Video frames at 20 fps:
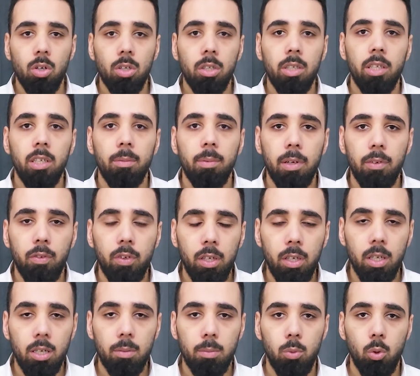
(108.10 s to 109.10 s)
حوار ان يبقى
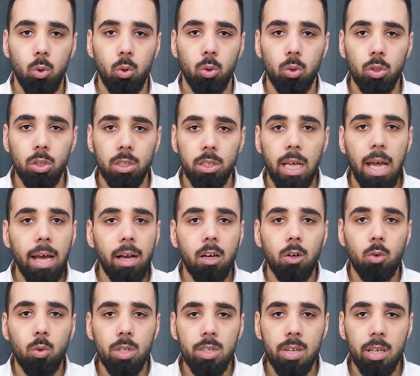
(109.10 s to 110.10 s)
فيها بلوتوث ده
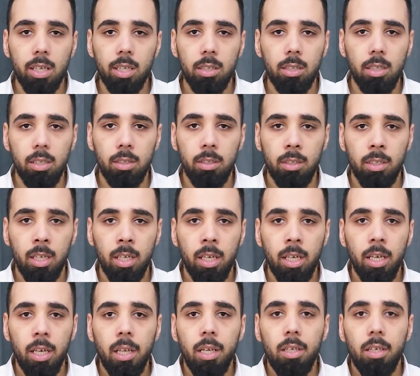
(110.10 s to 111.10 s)
حاجه كويسه جدا
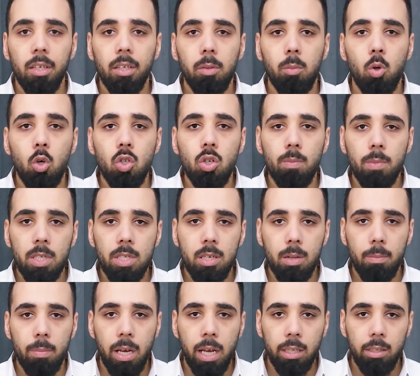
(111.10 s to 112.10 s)
لان معظم
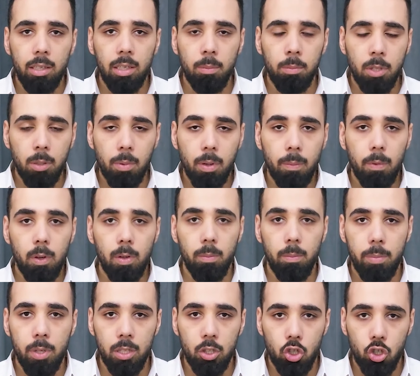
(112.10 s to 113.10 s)
السماعات اللي بتبقى
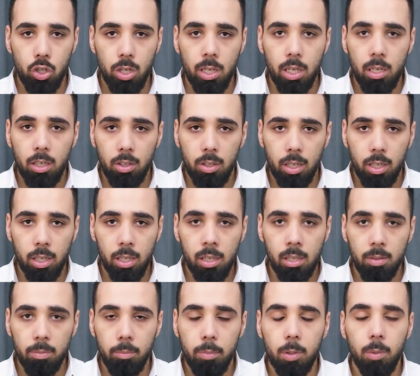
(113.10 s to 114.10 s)
بالشكل ده
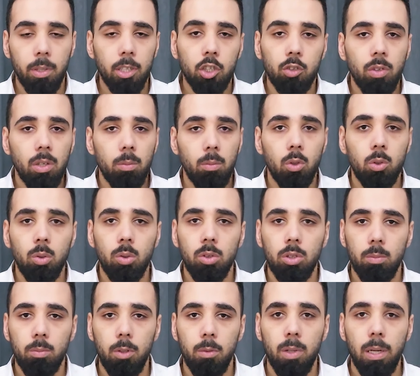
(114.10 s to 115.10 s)
كده بيبقاش فيها
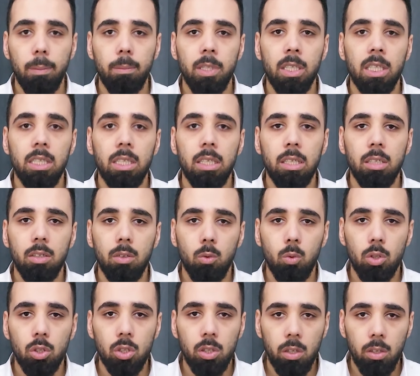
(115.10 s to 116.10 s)
بلوتوث بيبقى عاملينها ان هي
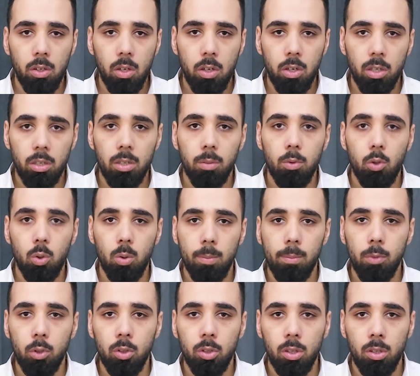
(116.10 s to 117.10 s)
تتوصل دايركت
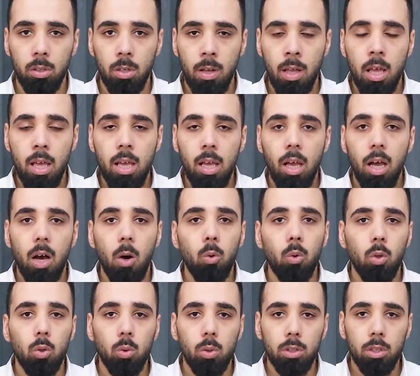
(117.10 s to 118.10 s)
بالكمبيوتر
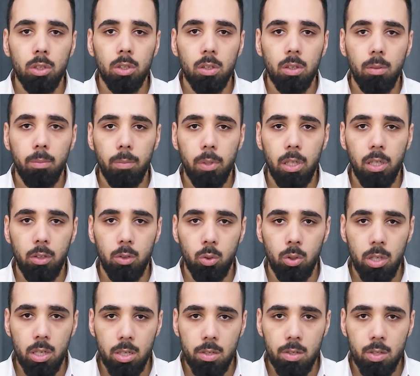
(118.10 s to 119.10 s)
او تتوصل بالاي
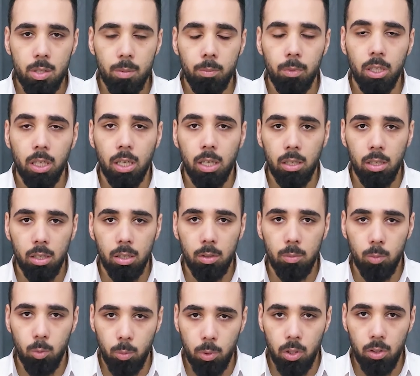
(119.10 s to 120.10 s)
او e اكس من خلال
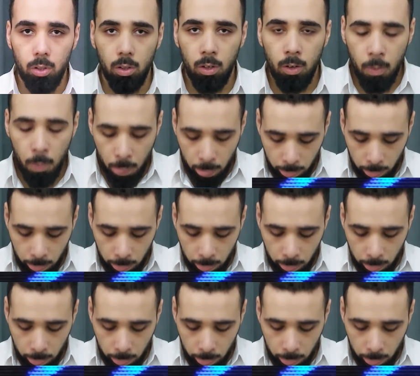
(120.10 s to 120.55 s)
الموبايل